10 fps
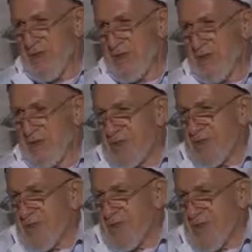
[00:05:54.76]
şimdi
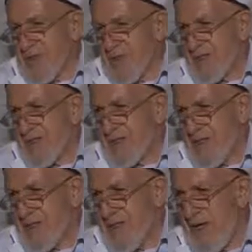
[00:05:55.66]
simit sattırmıyoruz
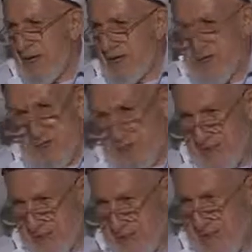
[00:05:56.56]
ama
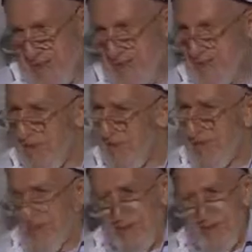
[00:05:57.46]
diyeceksin sen.
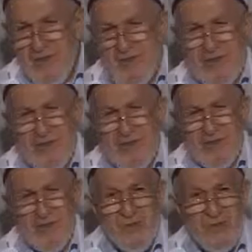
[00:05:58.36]

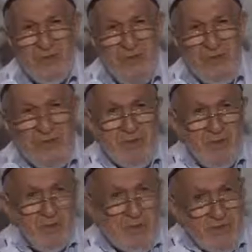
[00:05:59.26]
İkinci, üçüncü sınıftan
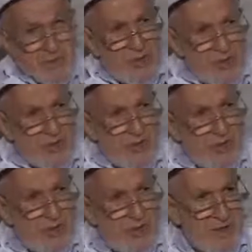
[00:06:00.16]
başlıyorsun şu
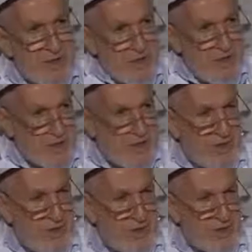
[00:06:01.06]
dershaneye git şu
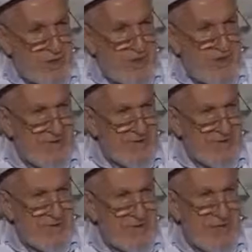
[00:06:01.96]
notları yükselt.
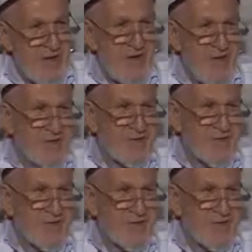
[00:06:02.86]
Zavallı